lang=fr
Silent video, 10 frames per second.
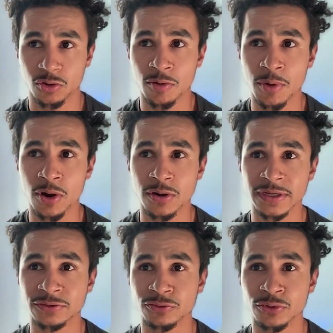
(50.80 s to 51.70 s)
comment
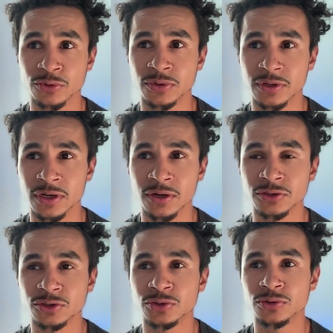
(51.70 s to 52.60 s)
est-ce que euh,
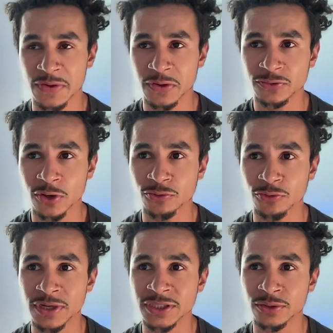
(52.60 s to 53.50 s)
je fais en sorte que
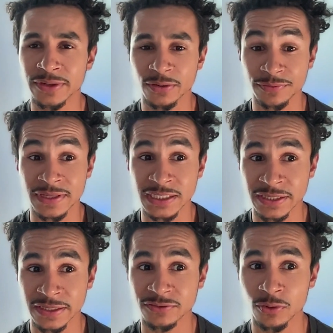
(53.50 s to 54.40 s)
les gens aient envie
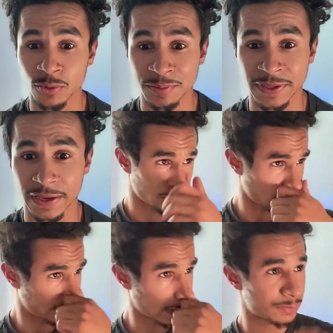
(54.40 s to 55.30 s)
d'acheter sans webinaire.
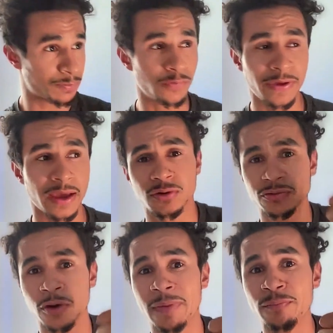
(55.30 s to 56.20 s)
Tout ça, je peux le faire
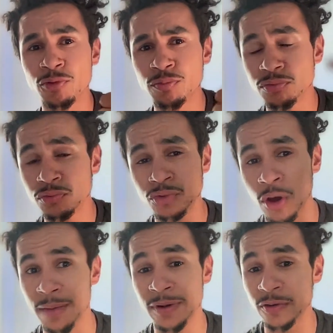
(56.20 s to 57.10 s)
dans ma pub ou dans
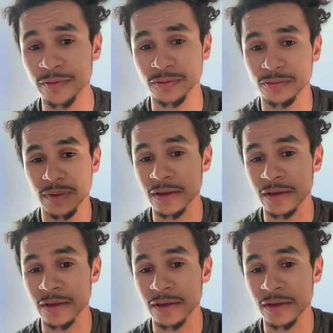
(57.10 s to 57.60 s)
l'appel de vente, par